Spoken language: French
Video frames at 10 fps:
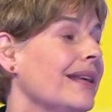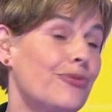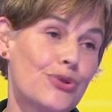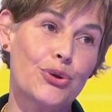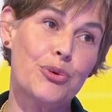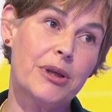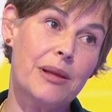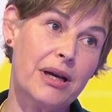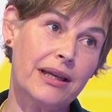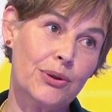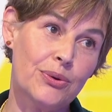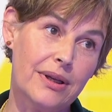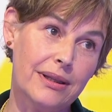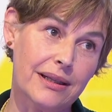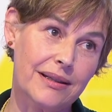il faut s'occuper de la barrière
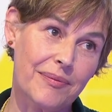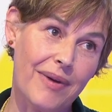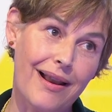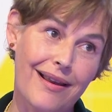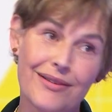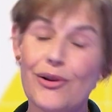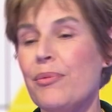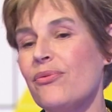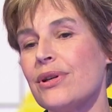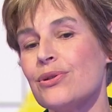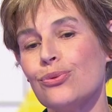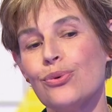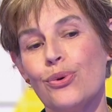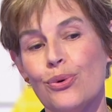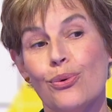cutanée. Ah, de la même façon
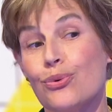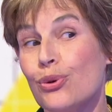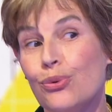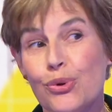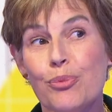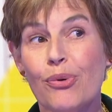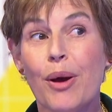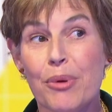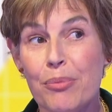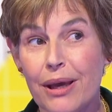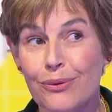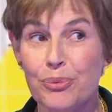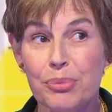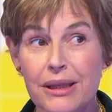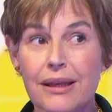qu'on s'en occupe pour un bébé
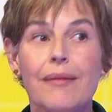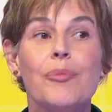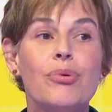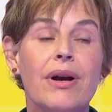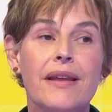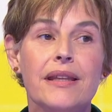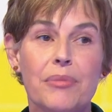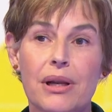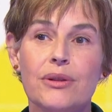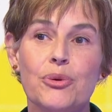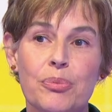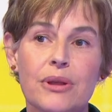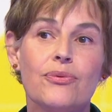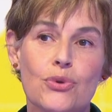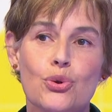atopique, pour un animal
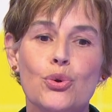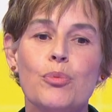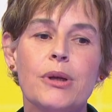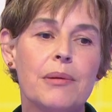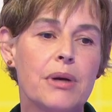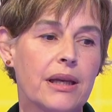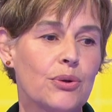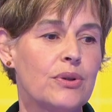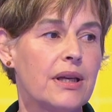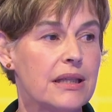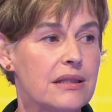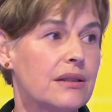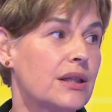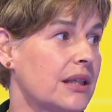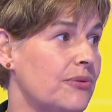atopique, il faut mhm. s'occuper de la barrière cutanée.
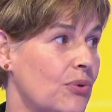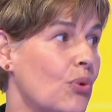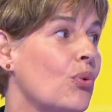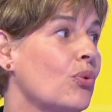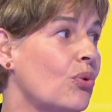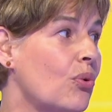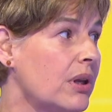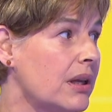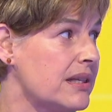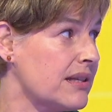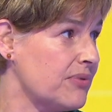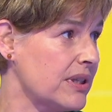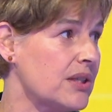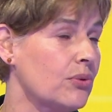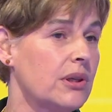C'est-à-dire qu'il faut contrôler les
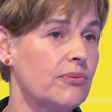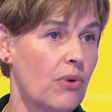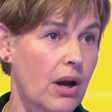infections qui vont